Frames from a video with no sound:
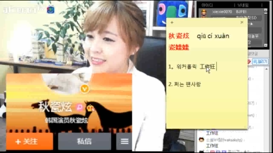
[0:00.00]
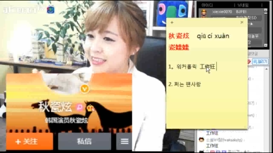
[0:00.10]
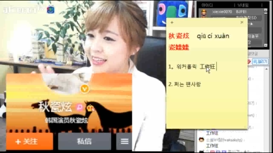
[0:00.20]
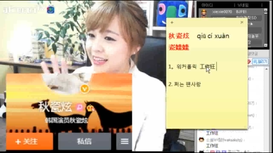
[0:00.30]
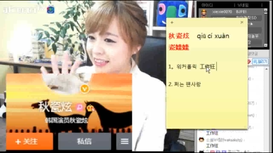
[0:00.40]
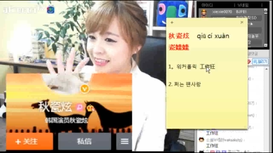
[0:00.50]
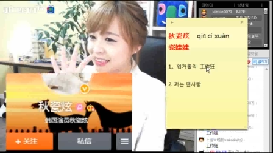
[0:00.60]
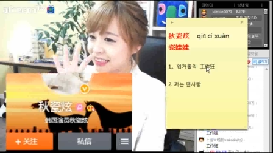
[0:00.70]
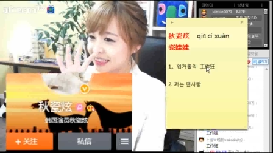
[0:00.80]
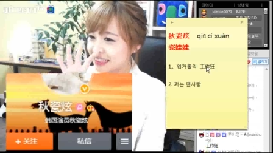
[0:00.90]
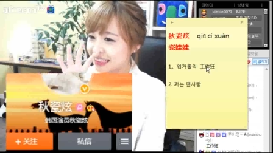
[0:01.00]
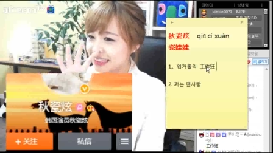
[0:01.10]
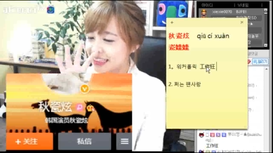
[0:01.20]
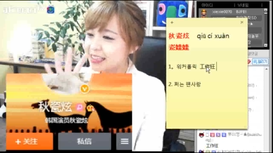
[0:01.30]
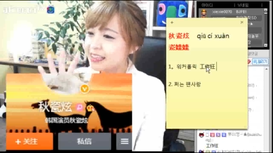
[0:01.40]
죄송해요.
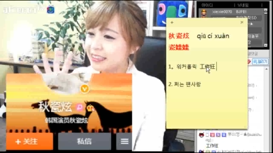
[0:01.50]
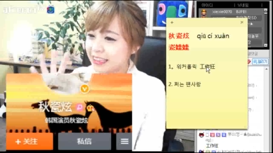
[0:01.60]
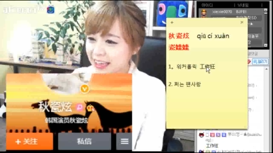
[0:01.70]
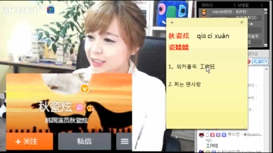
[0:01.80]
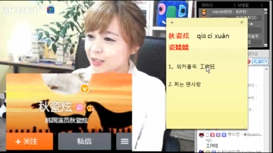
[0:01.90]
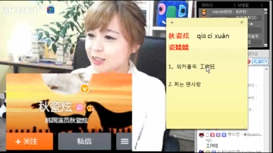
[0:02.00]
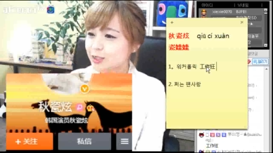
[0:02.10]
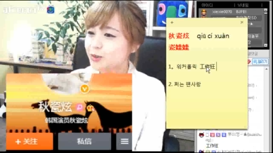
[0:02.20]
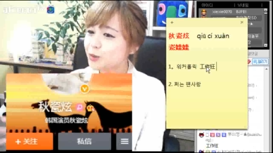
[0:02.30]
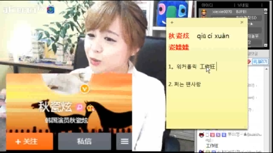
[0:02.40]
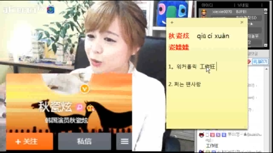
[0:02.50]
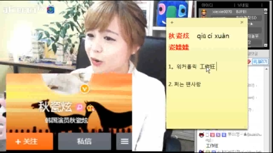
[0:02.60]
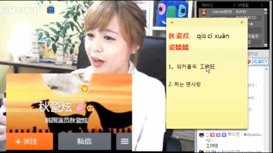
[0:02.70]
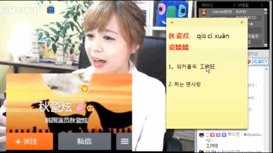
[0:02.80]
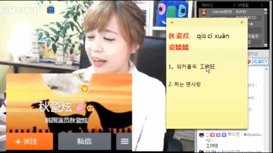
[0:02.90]

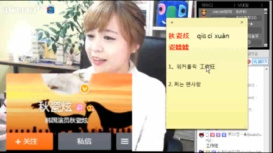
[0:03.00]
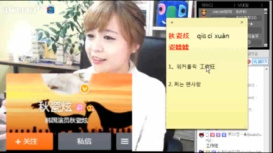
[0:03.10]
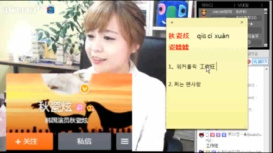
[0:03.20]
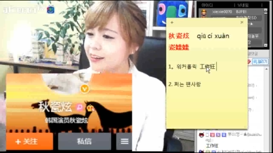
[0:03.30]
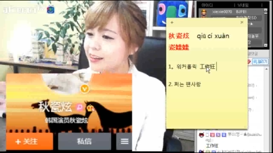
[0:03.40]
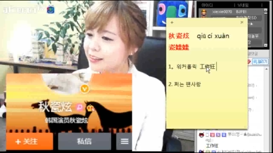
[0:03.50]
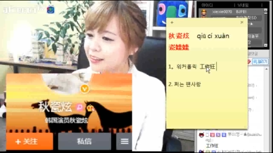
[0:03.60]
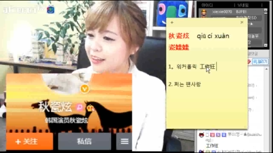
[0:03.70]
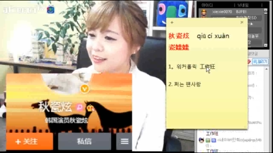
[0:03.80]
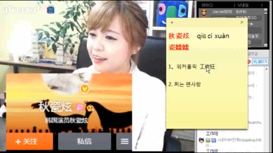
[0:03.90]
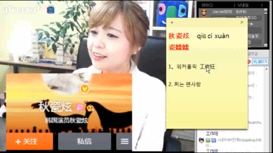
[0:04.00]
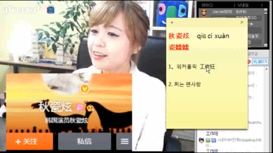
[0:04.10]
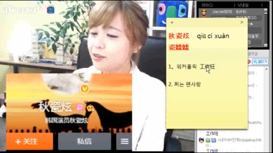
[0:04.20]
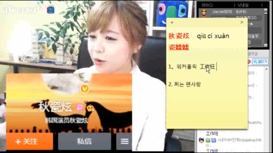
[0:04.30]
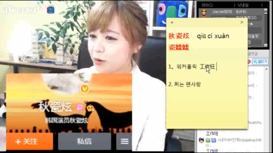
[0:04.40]
사라스어소광 약간
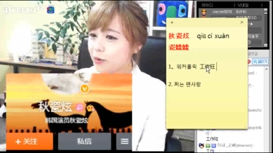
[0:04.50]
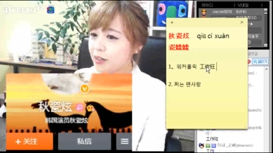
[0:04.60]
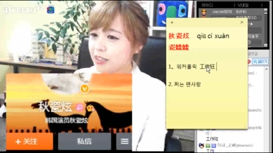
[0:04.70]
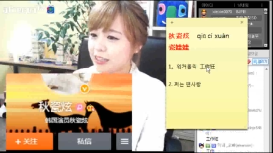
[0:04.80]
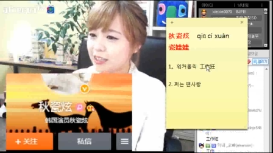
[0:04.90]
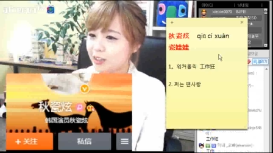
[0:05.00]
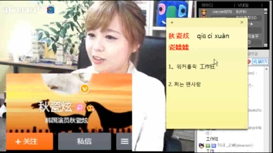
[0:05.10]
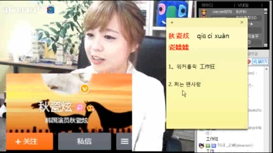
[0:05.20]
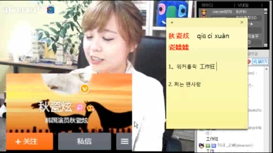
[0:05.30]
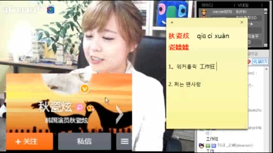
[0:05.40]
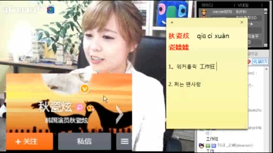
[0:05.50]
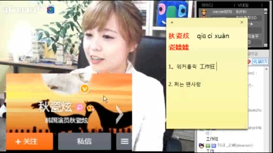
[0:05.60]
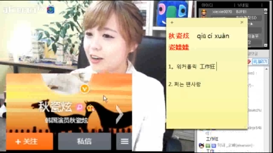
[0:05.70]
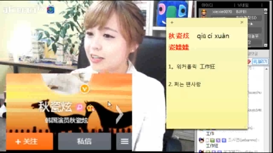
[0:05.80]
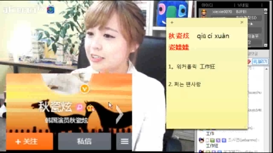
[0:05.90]
약간 워크홀릭이 있는 것
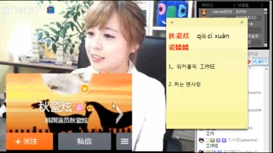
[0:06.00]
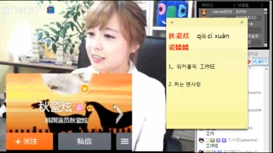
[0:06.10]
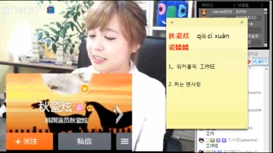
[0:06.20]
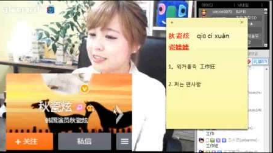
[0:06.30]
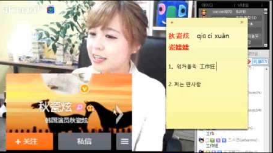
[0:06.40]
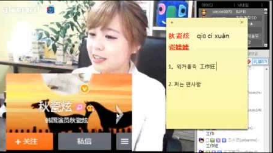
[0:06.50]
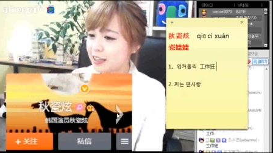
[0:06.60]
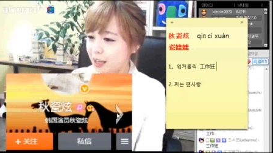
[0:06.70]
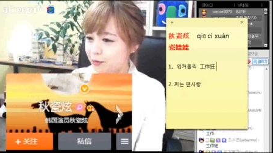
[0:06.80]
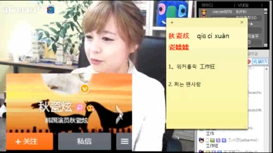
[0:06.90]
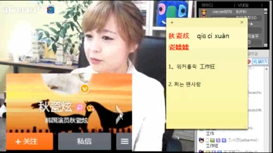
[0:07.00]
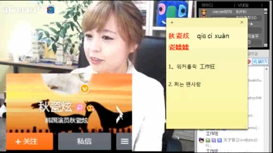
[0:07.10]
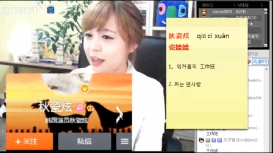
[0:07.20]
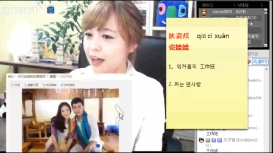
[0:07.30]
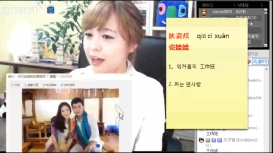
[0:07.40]
같았어요 그래서 일상이
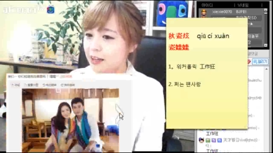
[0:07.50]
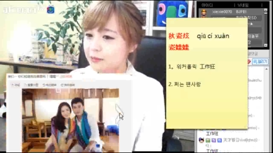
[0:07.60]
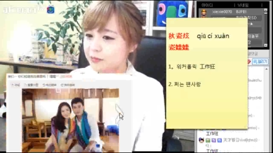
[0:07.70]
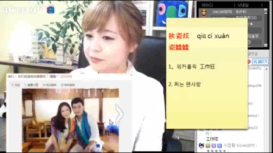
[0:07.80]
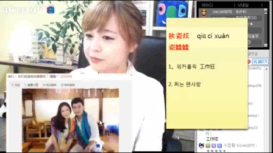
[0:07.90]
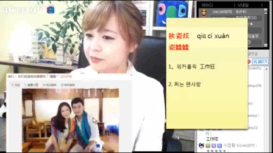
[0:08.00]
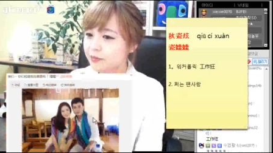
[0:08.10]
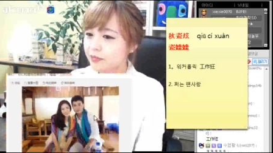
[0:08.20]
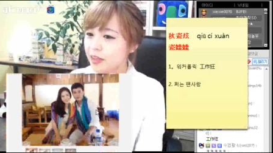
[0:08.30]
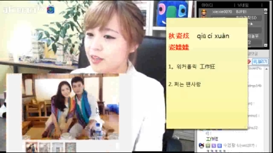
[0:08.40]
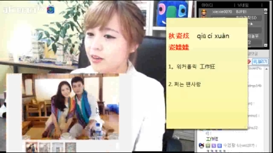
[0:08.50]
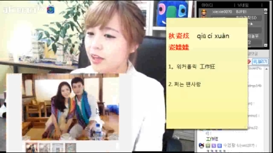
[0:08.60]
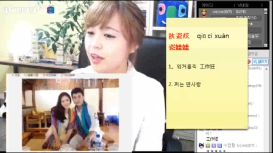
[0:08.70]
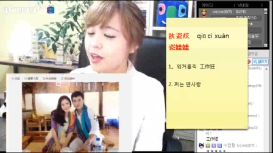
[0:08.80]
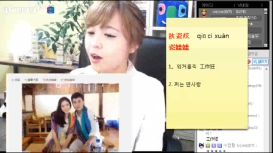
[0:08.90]
대부분 다
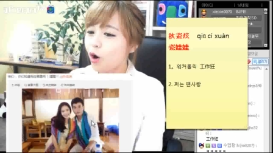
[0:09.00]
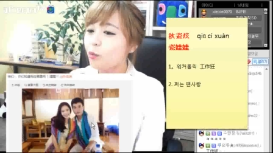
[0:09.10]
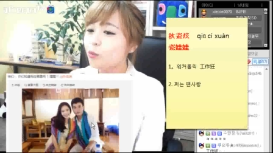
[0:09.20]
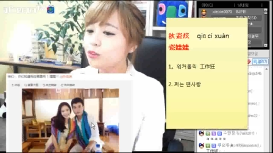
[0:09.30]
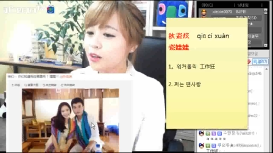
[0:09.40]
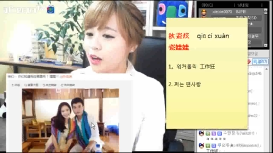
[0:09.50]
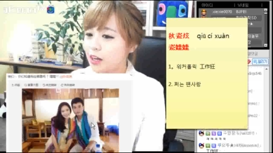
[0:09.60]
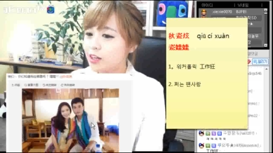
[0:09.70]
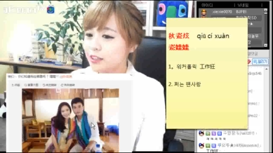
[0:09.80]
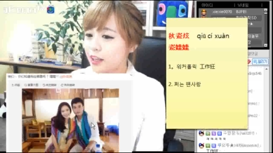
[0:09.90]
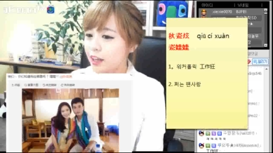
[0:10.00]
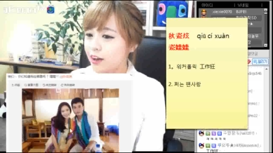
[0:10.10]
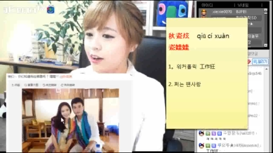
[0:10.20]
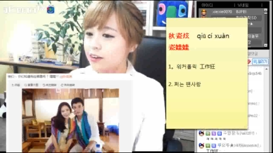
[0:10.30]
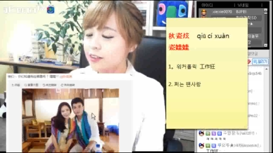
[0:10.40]
이렇게 업무랑 관련이
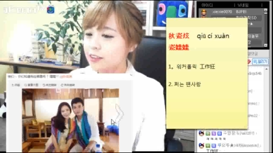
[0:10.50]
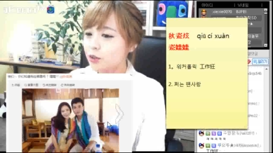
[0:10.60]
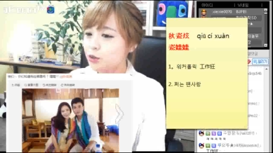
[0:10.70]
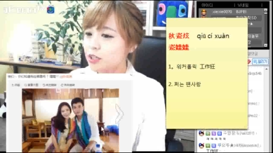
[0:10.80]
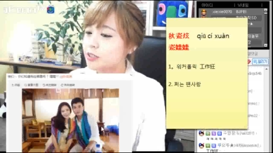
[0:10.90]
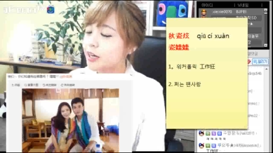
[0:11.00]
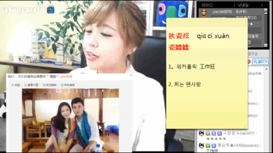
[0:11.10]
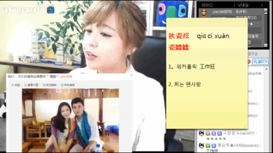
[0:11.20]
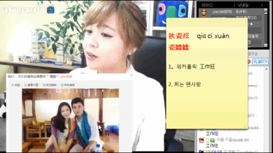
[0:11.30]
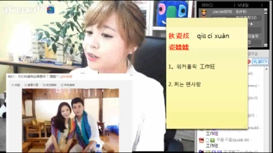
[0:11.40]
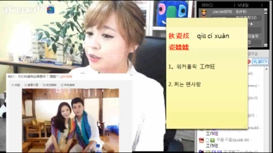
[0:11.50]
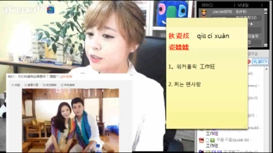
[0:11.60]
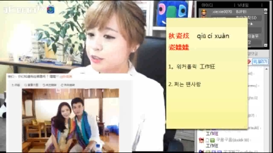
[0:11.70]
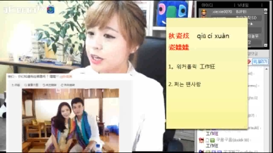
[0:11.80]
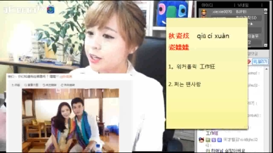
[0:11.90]
돼요 이것도 다
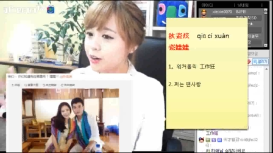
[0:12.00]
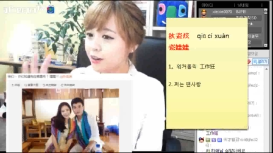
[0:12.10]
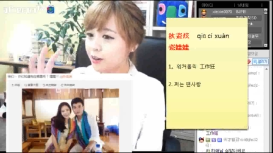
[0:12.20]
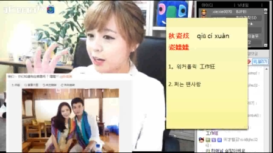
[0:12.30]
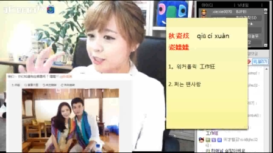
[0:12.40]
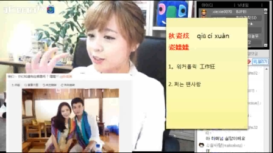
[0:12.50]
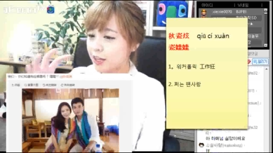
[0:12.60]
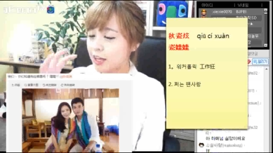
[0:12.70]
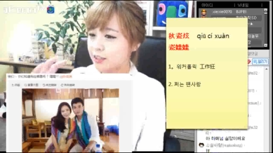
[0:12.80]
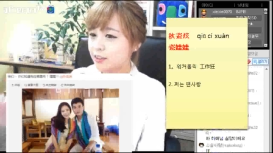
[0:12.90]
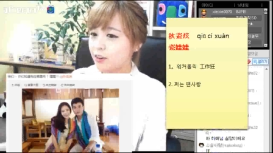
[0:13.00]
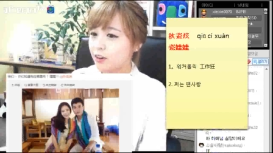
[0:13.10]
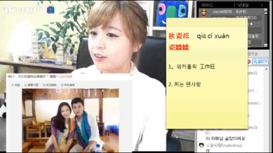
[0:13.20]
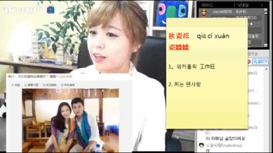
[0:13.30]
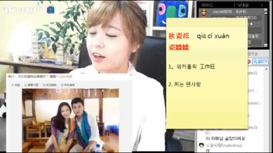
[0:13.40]
촬영 촬영 과정에 있었던
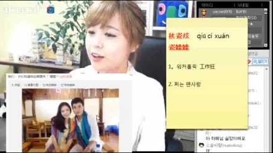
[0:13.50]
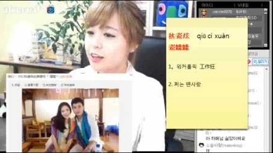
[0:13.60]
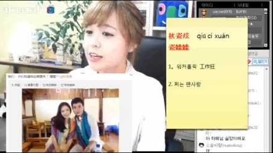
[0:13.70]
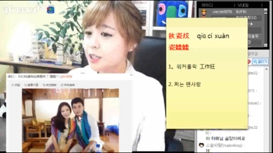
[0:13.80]
건데요